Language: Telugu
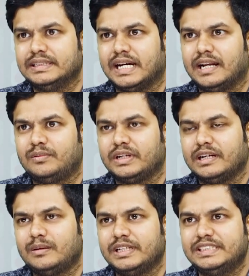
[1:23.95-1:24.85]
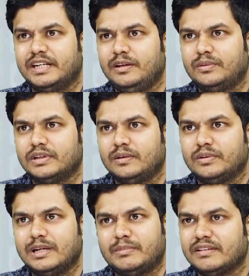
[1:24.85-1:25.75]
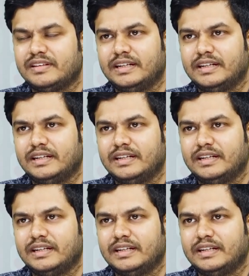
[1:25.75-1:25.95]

చాలా ఉంటాయి కాబట్టి జెన్యున్గా ఉన్నాయి మనం